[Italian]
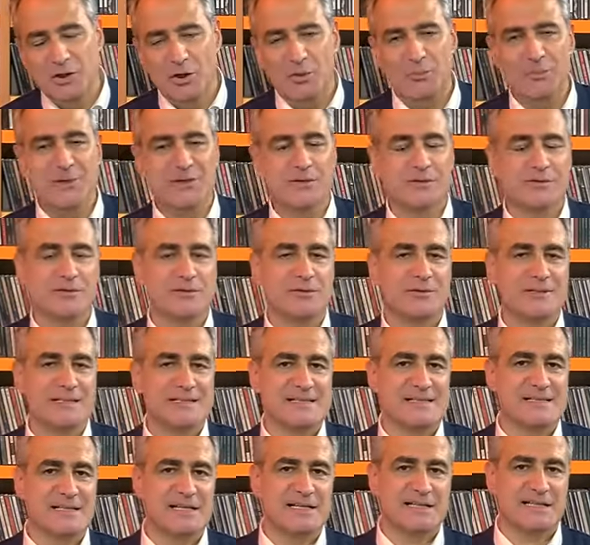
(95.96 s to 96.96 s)
l'obbligo di
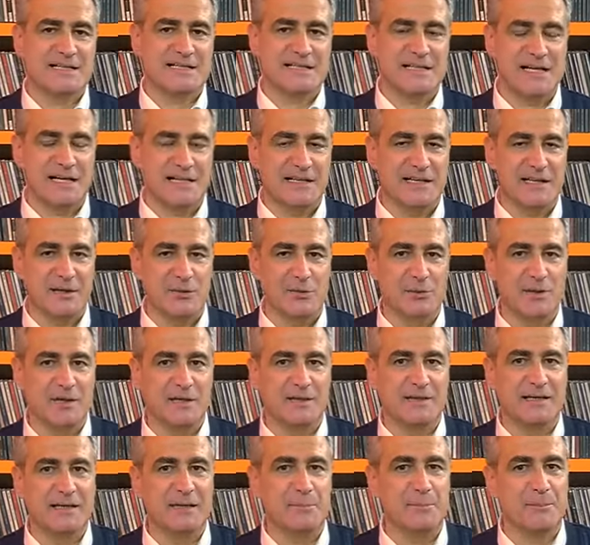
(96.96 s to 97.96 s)
un'azienda sia anche
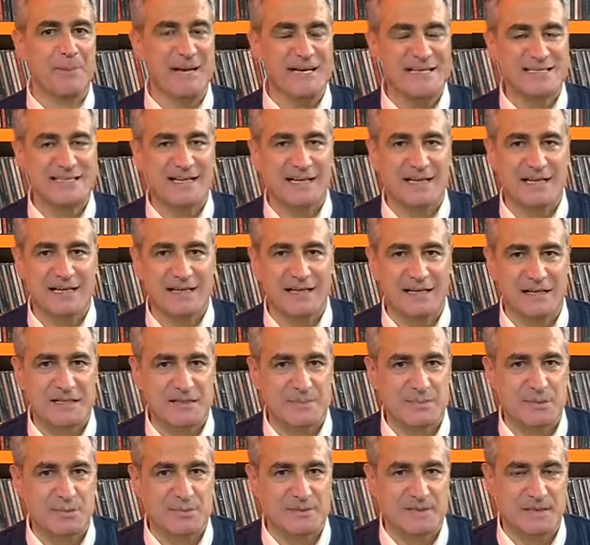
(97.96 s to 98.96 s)
quello di pensare alla
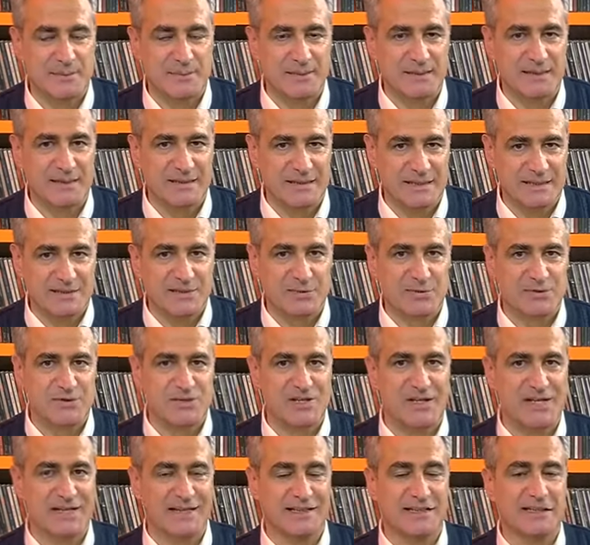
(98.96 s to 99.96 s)
responsabilità
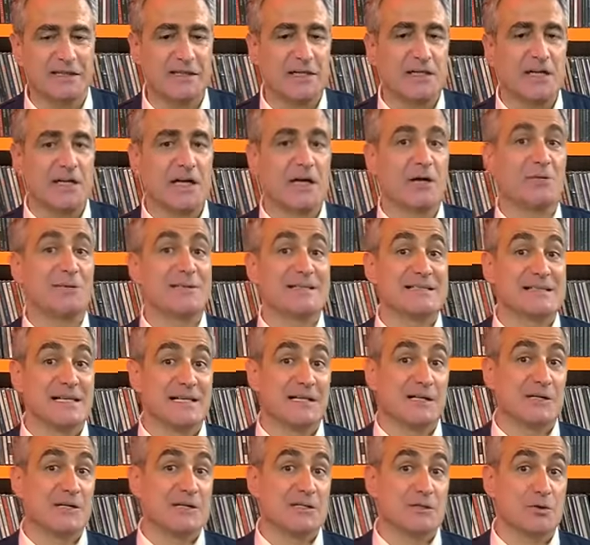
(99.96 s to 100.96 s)
sociale e
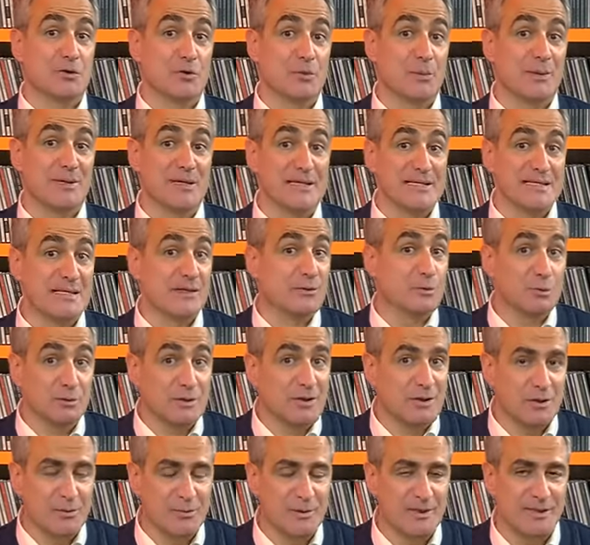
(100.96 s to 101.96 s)
un'azienda che si occupa di
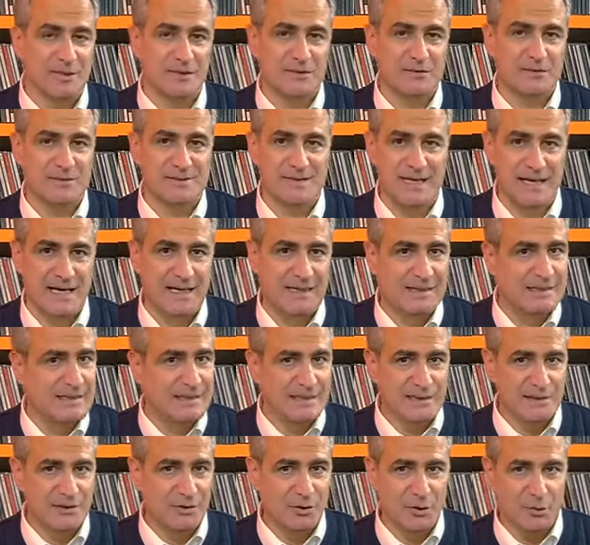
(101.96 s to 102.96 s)
salute come la nostra
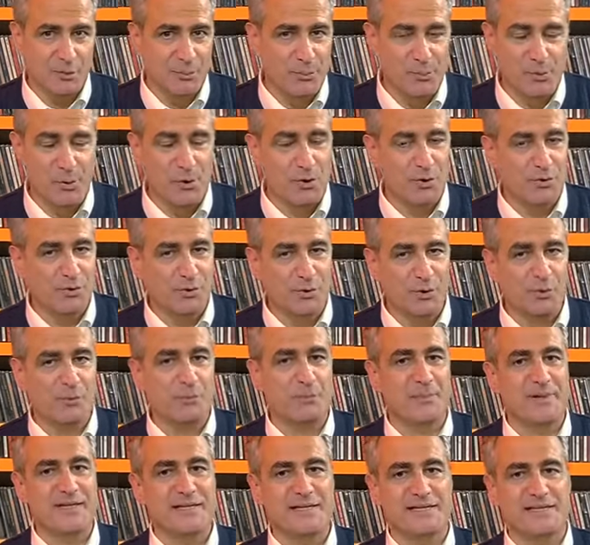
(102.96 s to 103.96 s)
non può
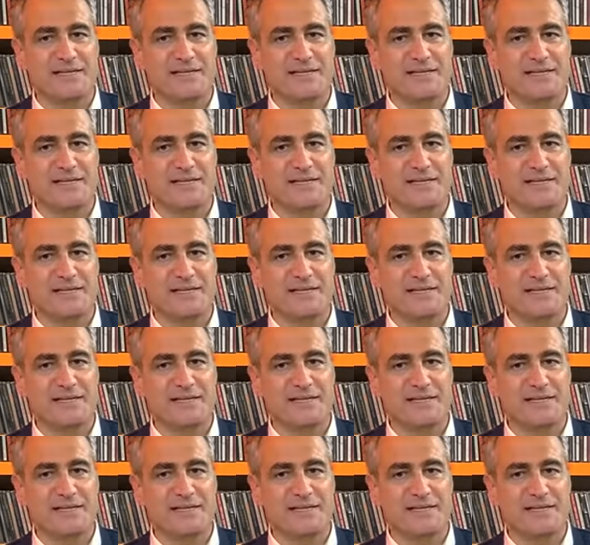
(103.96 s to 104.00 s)
non